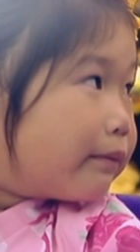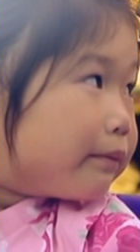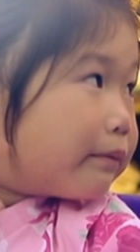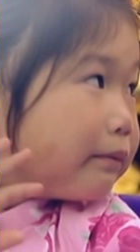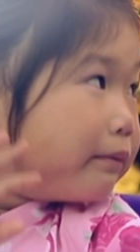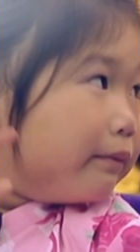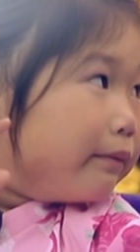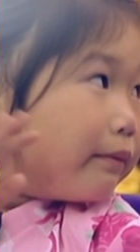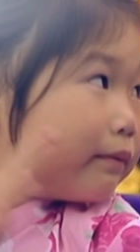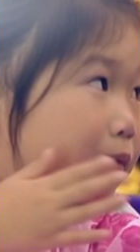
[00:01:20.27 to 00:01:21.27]
Dahil kung
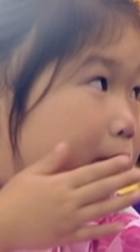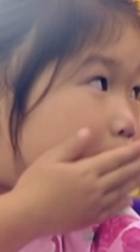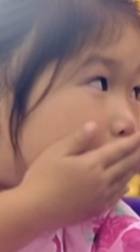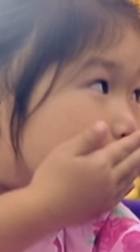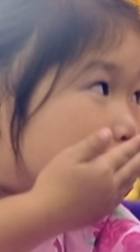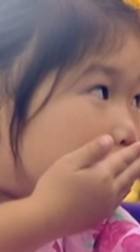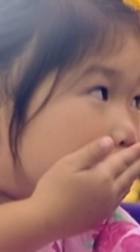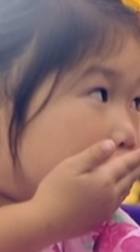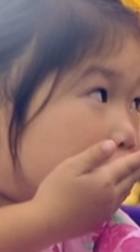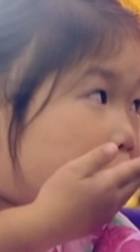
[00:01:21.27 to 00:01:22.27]
wala po kasi si
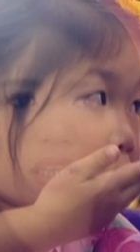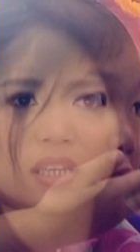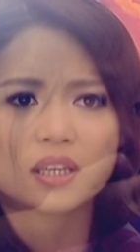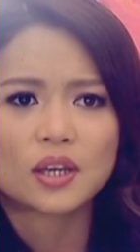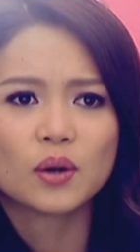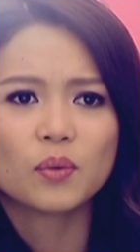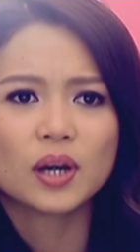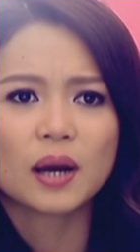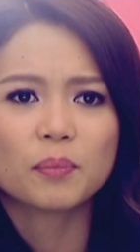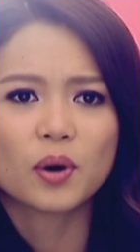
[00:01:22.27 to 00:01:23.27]
Aimee, wala
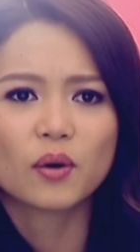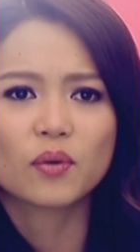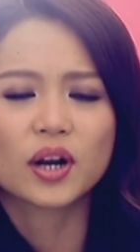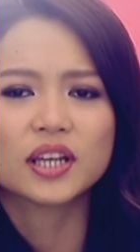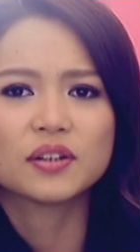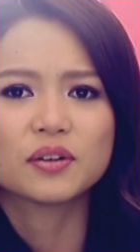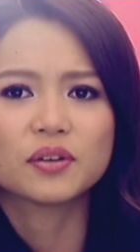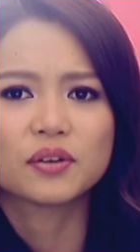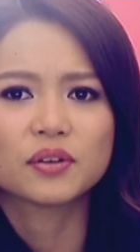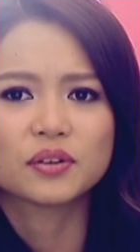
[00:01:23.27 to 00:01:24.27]
po ako ngayon.